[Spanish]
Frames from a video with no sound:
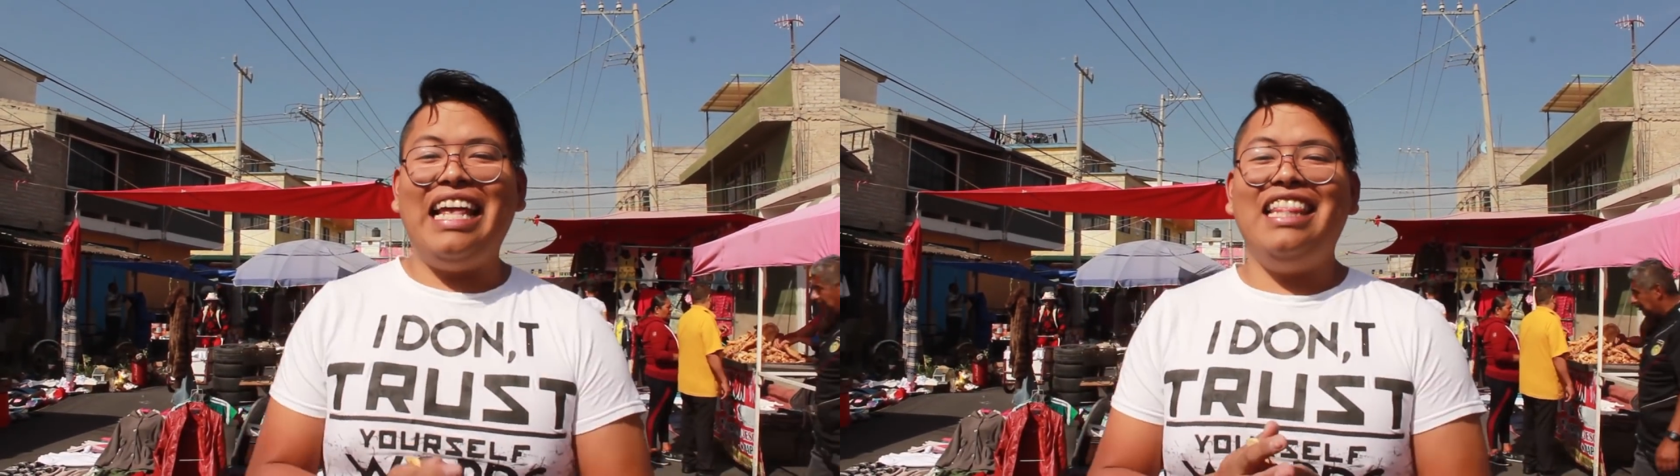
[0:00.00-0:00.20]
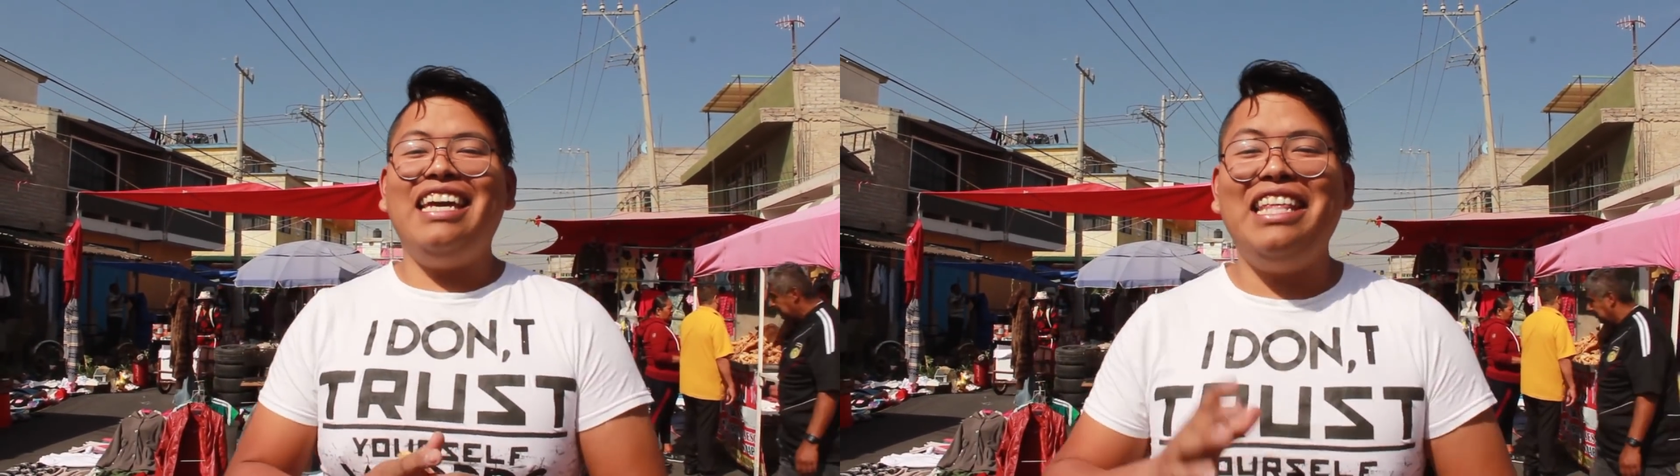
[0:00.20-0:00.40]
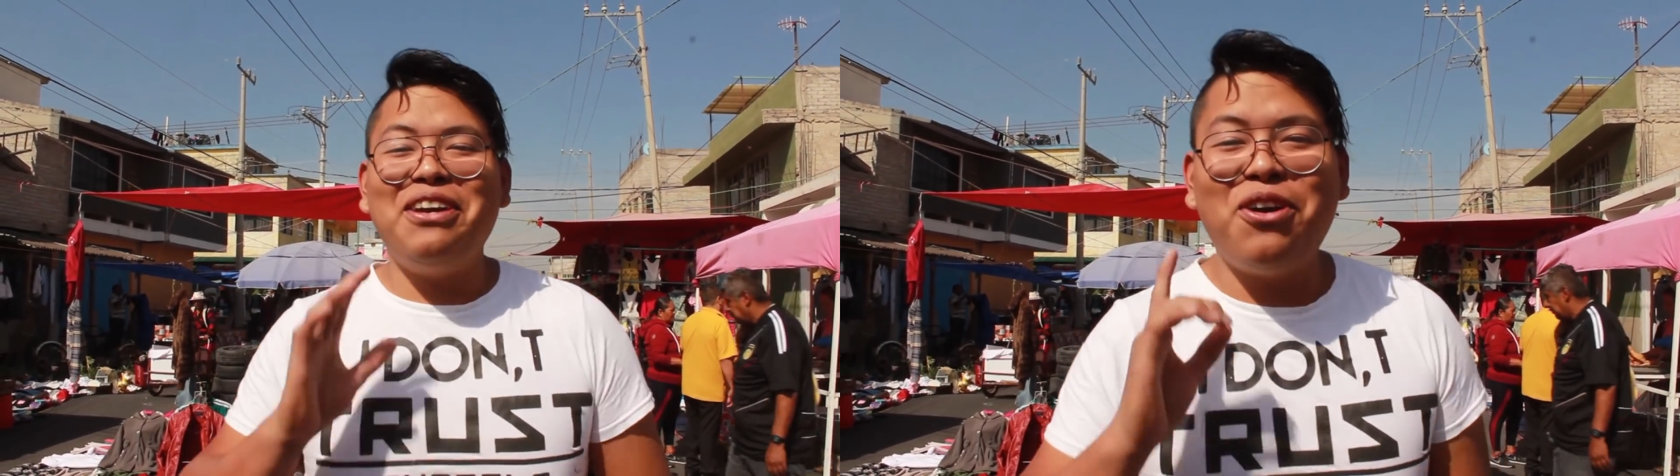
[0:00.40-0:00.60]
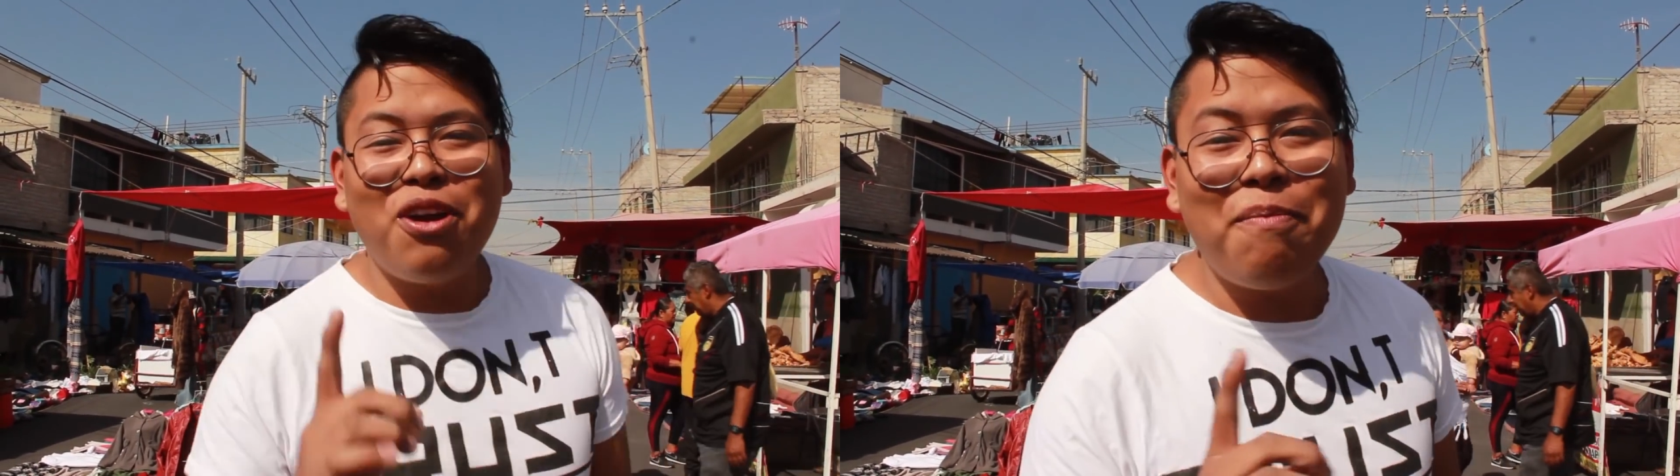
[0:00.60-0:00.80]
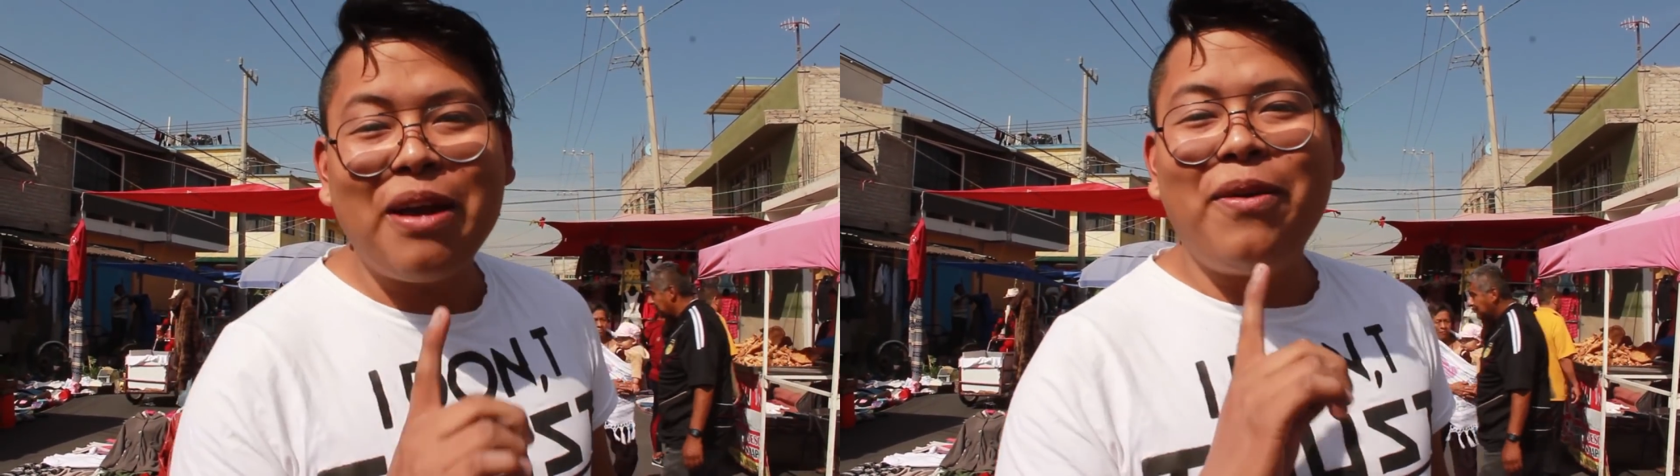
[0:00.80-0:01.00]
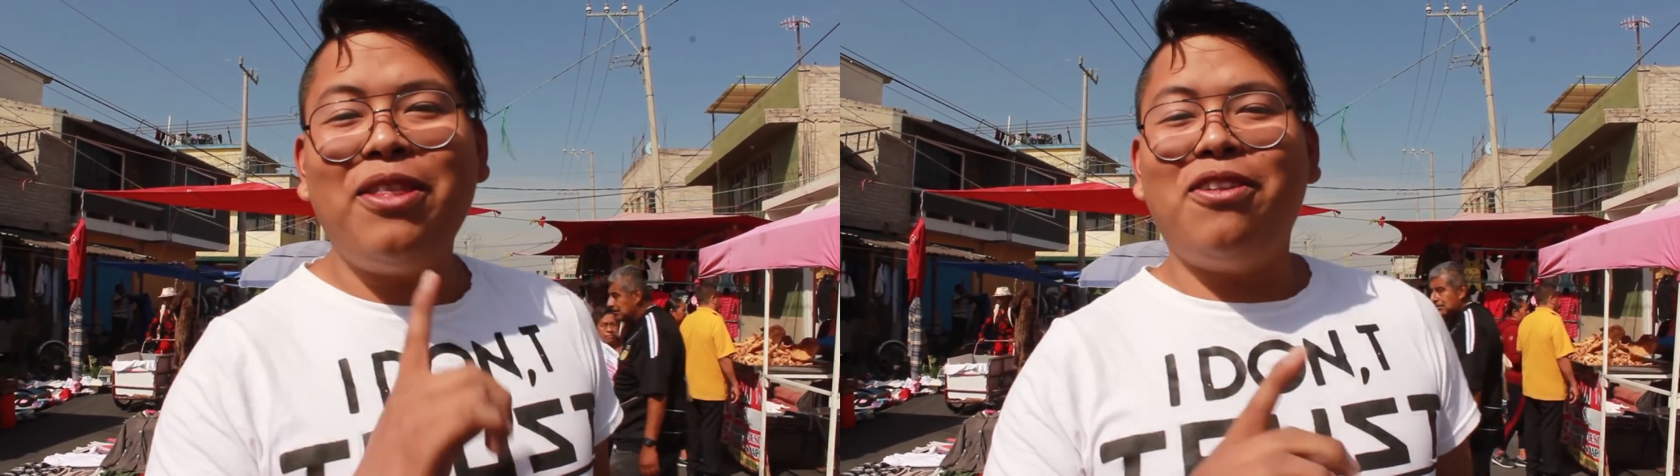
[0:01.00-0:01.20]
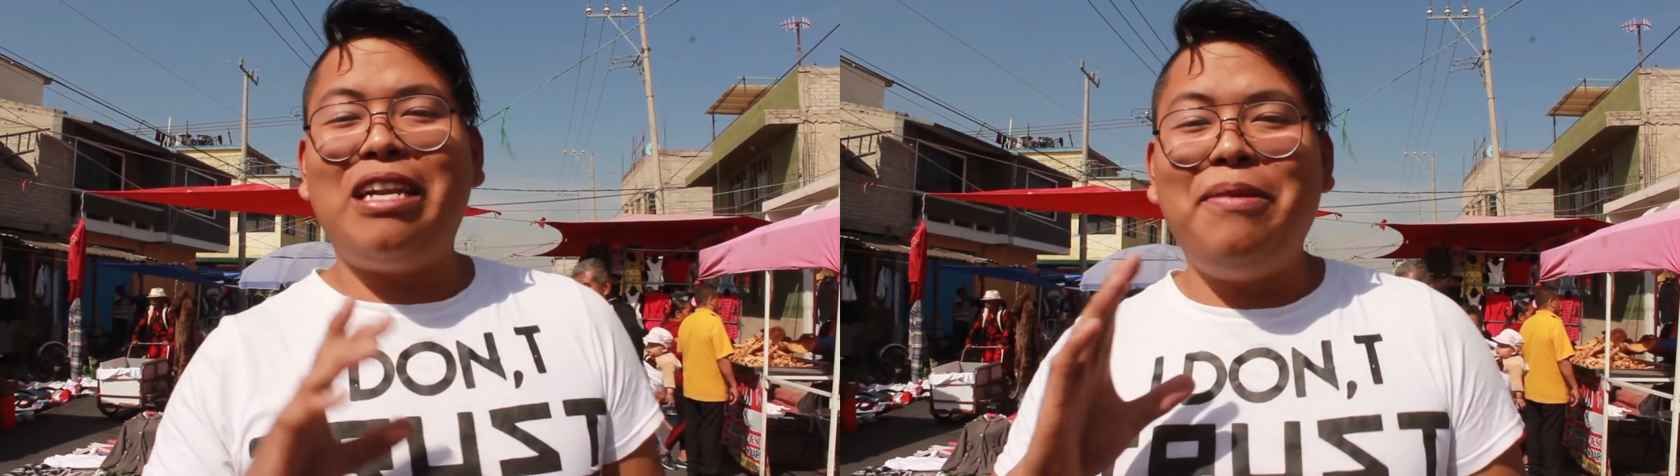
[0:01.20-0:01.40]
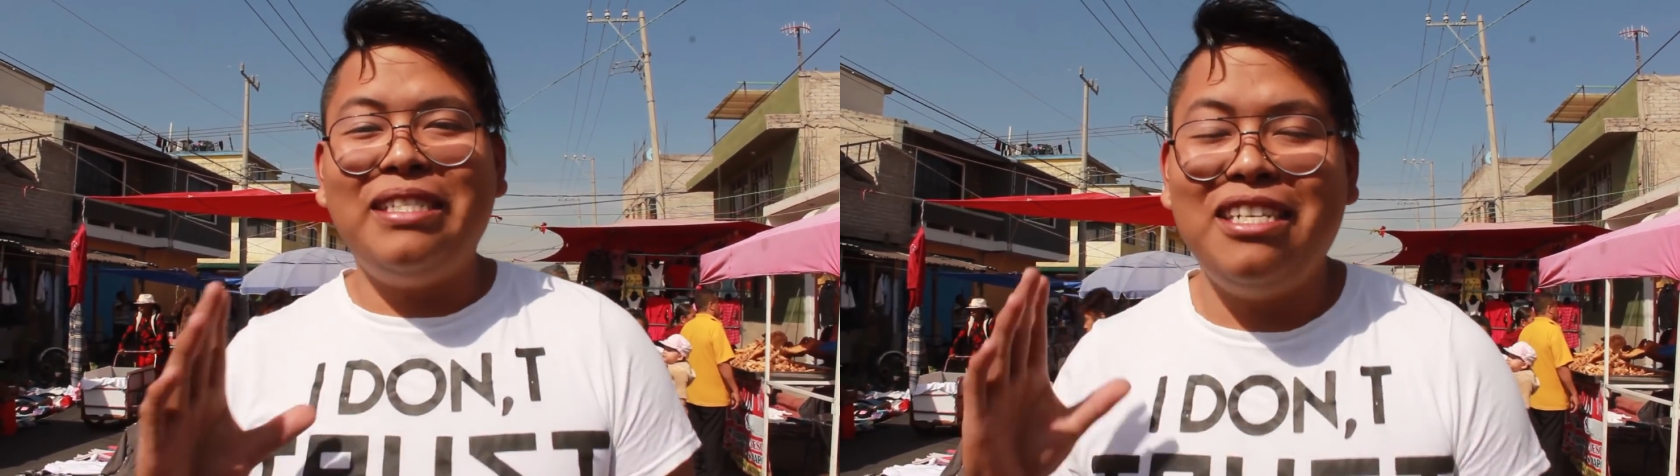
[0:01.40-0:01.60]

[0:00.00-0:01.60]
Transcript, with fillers: El día de hoy me encuentro otra vez